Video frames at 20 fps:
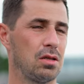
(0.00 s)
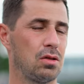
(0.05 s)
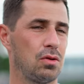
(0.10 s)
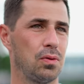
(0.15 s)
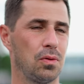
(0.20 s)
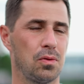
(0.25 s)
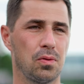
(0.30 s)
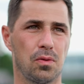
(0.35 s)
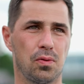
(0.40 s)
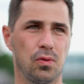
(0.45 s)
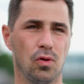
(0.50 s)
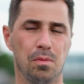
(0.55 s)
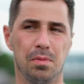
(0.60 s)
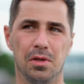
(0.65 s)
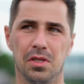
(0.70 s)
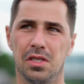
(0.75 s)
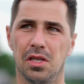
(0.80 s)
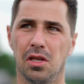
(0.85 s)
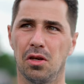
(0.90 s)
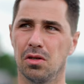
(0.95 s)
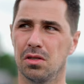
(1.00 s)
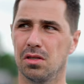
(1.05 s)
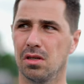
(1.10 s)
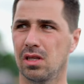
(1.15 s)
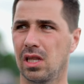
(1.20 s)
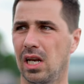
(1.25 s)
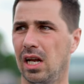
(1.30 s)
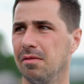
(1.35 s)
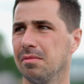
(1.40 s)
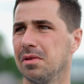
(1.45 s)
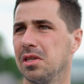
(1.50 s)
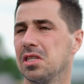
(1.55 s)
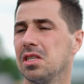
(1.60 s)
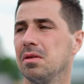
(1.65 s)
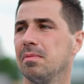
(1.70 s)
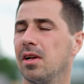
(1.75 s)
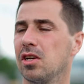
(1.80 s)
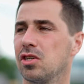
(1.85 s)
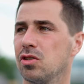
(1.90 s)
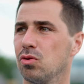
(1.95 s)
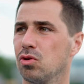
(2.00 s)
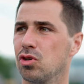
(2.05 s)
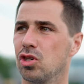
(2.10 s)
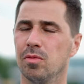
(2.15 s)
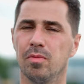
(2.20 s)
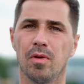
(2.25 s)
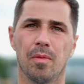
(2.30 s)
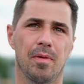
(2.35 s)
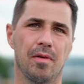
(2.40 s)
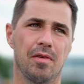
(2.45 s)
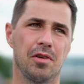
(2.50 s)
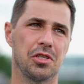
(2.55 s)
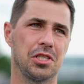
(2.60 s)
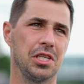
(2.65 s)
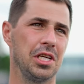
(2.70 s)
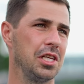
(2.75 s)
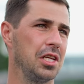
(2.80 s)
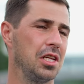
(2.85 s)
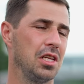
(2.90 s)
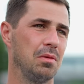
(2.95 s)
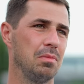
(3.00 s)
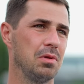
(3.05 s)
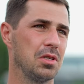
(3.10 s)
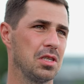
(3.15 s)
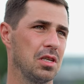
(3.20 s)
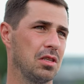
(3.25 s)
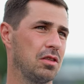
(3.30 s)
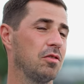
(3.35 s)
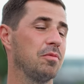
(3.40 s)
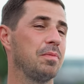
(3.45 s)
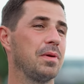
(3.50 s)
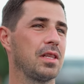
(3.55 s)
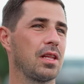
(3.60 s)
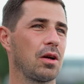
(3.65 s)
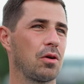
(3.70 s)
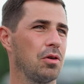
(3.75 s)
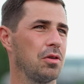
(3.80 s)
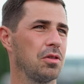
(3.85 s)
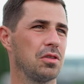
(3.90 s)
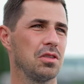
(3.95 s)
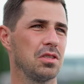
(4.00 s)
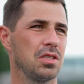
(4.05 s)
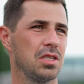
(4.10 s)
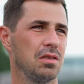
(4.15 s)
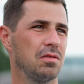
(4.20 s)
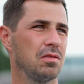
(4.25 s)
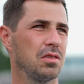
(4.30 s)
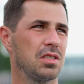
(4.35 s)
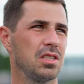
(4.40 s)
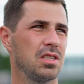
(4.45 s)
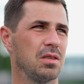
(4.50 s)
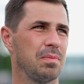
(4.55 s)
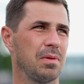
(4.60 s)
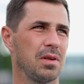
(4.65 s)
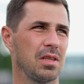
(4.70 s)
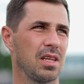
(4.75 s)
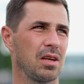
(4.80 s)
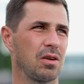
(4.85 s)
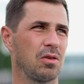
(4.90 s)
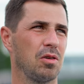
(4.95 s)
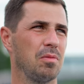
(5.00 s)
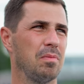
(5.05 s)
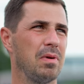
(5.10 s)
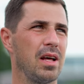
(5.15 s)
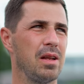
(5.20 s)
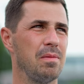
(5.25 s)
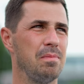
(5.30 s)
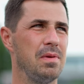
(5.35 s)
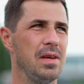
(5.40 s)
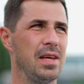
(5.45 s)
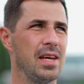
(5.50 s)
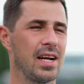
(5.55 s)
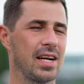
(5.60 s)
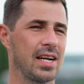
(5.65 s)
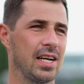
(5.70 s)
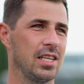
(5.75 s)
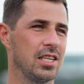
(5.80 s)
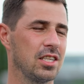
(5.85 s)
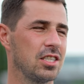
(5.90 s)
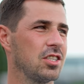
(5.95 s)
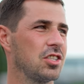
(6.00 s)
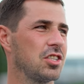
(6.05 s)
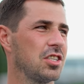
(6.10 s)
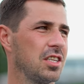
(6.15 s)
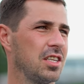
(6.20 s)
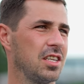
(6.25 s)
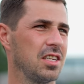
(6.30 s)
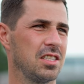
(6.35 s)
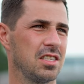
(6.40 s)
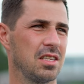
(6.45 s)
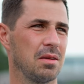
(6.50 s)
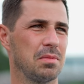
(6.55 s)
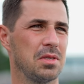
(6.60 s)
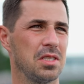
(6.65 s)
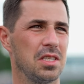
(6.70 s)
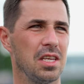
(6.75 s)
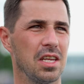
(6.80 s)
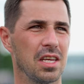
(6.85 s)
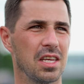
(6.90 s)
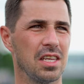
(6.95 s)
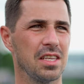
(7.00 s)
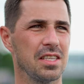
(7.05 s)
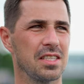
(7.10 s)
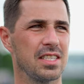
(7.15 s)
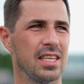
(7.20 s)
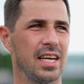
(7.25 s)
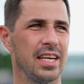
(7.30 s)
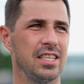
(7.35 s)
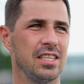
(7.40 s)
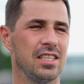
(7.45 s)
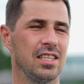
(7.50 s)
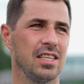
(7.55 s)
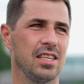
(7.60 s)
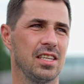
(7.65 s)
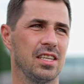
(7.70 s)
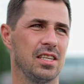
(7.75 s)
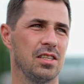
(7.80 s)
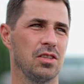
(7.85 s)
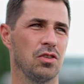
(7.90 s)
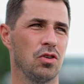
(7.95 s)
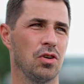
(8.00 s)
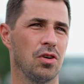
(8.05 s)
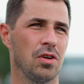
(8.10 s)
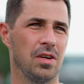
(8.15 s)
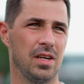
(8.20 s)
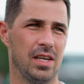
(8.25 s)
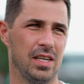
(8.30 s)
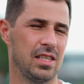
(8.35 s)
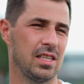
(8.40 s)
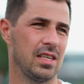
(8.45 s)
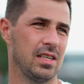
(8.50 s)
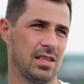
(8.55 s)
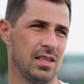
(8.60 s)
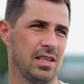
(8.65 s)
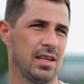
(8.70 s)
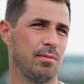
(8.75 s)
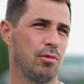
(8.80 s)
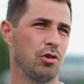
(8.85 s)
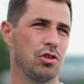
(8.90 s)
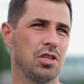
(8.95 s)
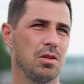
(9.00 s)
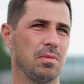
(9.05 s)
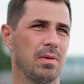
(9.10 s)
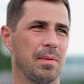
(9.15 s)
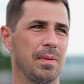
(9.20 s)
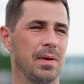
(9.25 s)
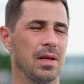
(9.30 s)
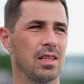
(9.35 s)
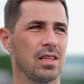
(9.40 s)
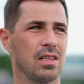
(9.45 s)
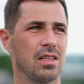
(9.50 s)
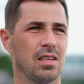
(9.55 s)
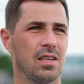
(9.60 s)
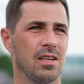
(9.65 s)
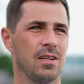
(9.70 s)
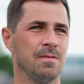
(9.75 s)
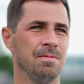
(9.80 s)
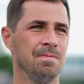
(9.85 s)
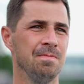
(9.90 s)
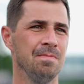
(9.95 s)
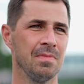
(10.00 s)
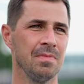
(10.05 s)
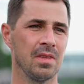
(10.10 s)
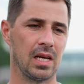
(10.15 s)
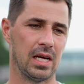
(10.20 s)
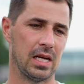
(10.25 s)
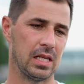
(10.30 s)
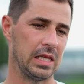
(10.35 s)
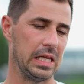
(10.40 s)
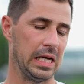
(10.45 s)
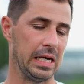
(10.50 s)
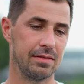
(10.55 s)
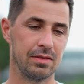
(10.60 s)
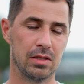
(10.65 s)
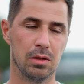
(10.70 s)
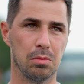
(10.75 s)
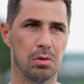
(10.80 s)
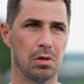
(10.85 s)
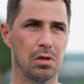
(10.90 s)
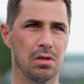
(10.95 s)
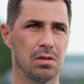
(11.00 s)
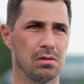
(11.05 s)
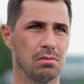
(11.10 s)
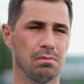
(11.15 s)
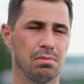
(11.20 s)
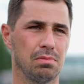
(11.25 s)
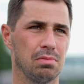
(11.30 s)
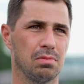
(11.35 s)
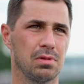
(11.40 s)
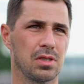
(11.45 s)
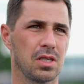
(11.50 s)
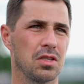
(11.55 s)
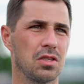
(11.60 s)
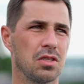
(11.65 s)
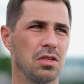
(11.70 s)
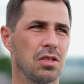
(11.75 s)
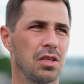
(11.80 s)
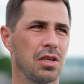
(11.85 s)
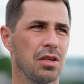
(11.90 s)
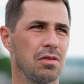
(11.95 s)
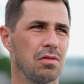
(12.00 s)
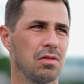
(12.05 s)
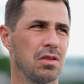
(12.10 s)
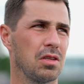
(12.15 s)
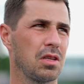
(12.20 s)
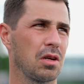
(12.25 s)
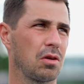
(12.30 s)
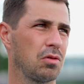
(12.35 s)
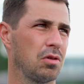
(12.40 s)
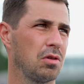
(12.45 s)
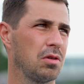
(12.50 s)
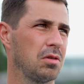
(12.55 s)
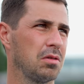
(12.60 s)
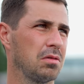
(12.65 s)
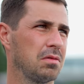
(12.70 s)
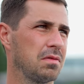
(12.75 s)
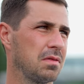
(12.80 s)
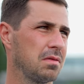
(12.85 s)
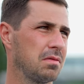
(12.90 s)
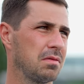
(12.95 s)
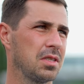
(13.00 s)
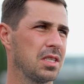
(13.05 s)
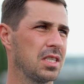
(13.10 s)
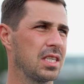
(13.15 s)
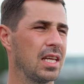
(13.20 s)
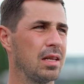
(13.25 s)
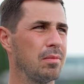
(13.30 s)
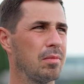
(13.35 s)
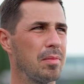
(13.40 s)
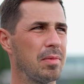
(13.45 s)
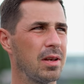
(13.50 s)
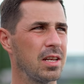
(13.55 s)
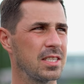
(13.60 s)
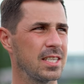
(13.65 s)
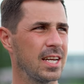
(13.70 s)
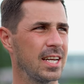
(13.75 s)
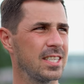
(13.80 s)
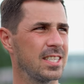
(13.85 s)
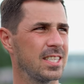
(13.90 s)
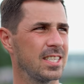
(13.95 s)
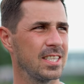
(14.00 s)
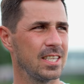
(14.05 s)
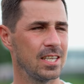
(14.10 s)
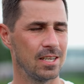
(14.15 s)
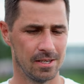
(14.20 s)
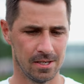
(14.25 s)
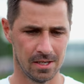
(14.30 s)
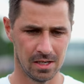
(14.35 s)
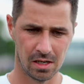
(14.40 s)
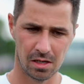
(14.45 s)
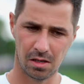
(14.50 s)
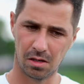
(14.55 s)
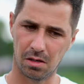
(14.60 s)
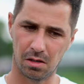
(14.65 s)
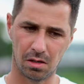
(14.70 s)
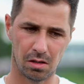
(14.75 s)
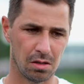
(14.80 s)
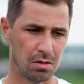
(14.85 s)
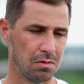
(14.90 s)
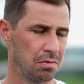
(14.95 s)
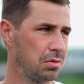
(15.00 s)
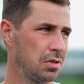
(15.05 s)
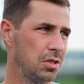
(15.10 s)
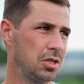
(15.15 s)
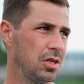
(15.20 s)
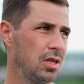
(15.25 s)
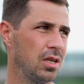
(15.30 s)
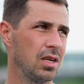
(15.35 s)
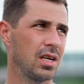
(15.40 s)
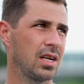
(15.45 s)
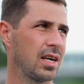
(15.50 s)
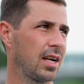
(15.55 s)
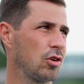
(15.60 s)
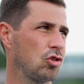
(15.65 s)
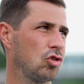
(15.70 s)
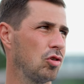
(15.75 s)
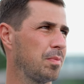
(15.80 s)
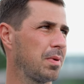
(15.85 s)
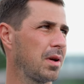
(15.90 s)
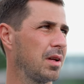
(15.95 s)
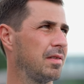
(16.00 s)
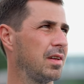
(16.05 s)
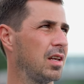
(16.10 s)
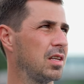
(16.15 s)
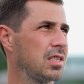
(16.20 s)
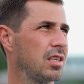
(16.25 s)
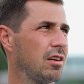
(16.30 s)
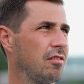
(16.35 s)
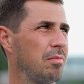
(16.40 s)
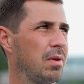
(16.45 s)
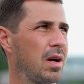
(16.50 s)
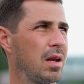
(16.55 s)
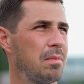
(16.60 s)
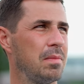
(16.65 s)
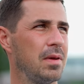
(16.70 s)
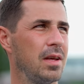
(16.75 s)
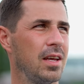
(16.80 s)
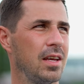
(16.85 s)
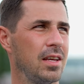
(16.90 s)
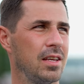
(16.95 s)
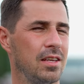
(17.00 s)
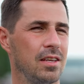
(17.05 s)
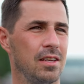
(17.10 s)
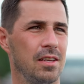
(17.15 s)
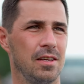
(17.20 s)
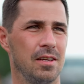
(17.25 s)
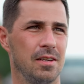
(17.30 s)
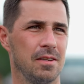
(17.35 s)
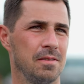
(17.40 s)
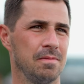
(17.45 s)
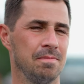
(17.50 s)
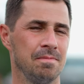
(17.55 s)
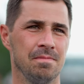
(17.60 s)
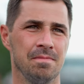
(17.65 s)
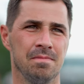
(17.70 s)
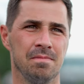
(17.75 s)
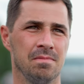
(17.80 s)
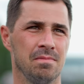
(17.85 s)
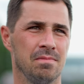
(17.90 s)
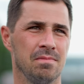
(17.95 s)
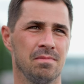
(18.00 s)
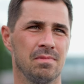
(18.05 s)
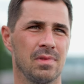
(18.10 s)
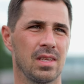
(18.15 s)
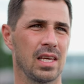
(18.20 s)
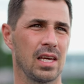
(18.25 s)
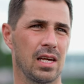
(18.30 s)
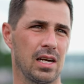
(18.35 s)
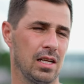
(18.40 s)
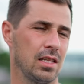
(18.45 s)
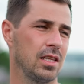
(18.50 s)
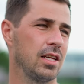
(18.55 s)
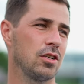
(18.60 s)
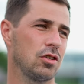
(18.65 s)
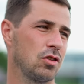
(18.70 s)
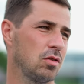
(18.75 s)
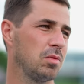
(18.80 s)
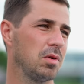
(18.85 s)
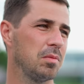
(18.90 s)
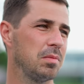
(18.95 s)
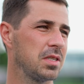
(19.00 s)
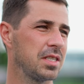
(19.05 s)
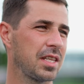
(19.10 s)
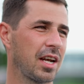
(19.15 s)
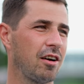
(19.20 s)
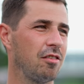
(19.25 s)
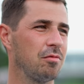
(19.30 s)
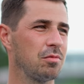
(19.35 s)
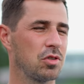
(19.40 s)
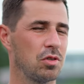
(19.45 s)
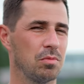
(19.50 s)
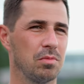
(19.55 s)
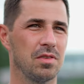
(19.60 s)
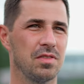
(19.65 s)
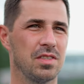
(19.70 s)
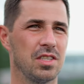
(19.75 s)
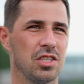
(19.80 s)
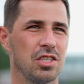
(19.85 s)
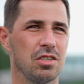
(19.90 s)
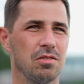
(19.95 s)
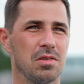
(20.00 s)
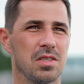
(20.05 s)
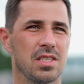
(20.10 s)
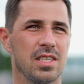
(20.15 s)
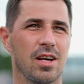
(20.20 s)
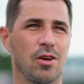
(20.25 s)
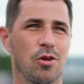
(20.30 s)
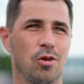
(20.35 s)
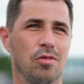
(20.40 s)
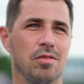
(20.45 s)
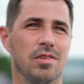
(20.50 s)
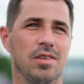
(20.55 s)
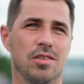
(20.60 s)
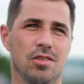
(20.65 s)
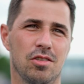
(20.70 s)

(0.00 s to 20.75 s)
тут тут -ту, без серьезных травм, есть небольшие ушибы, повреждения, не без этого. При такой интенсивности, при такой борьбе, конечно же, есть там синяки, ссадины, но это рабочие моменты. А так все были сконцентрированы, такое состоянии мобилизации, и все хорошо проявили себя в борьбе, и я рад, да, что мы без травм, что мы все живы-здоровы,